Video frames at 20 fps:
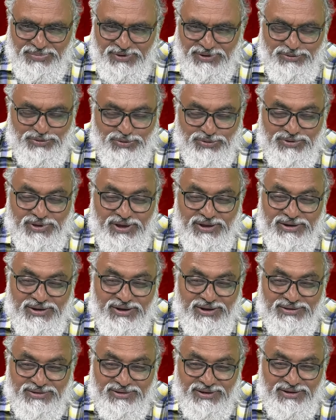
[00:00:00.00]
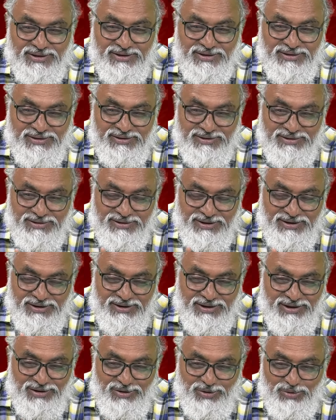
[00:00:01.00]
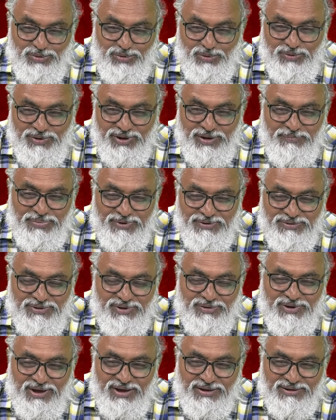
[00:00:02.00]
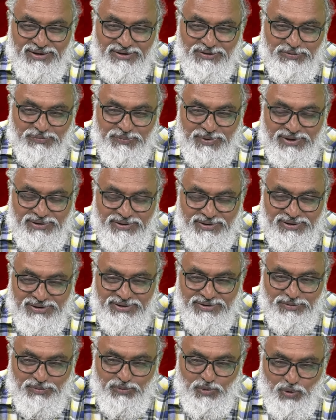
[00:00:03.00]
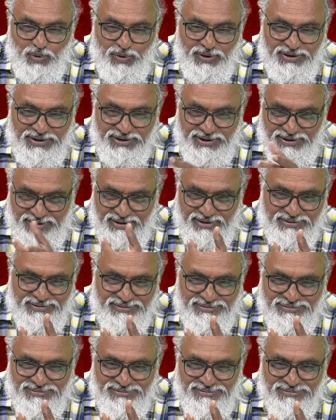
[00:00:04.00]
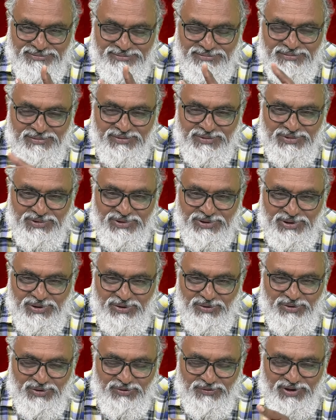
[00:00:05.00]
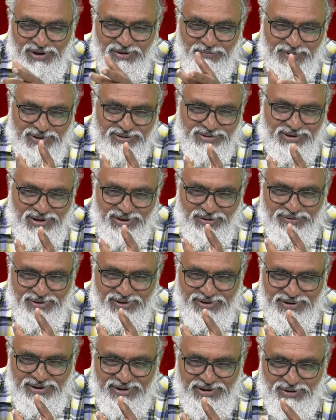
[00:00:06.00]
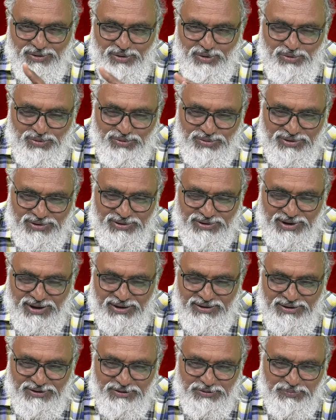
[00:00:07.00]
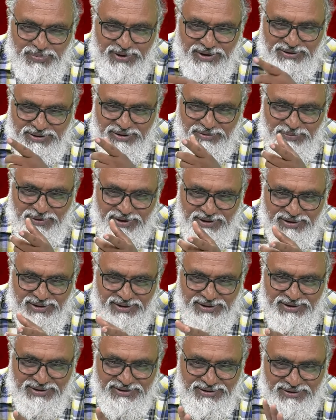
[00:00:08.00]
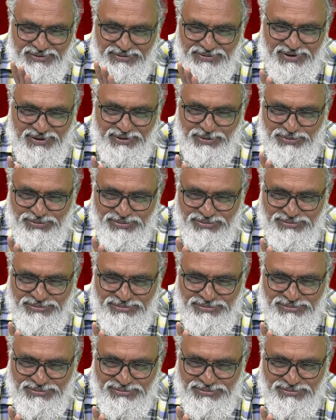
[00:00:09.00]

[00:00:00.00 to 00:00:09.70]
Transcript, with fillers: ప్రస్తుతానికైతే ఈ ఎన్నికలో కూడా ప్రజలు కాంగ్రెస్ పార్టీని ఇది మూడో ఎన్నిక రెండు వేల పద్నాలుగు ఎన్నికలో కాంగ్రెస్ పార్టీని పక్కకి నెట్టేశారు